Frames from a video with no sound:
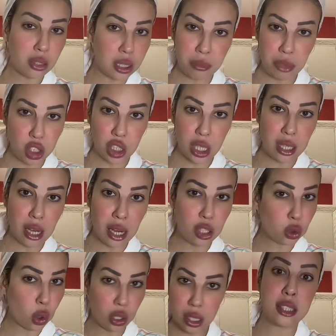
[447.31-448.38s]
انت منين
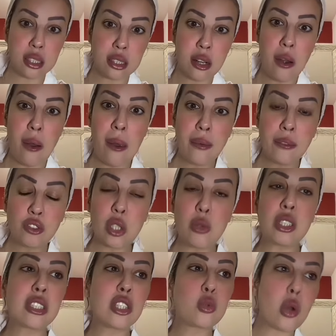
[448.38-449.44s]
جايه خزيت
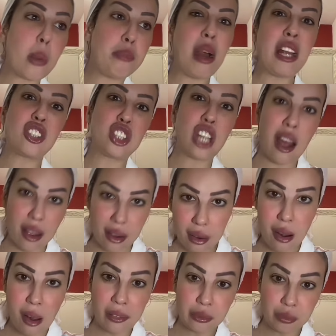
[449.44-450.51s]
انت وليت كتقول
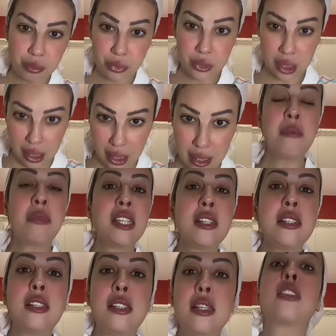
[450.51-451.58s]
بشار هي حنا
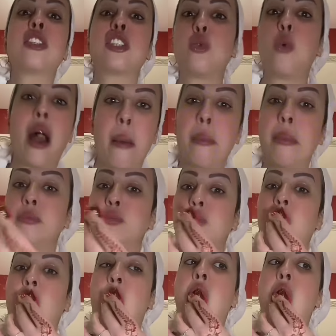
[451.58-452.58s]
مكناسيه الصواب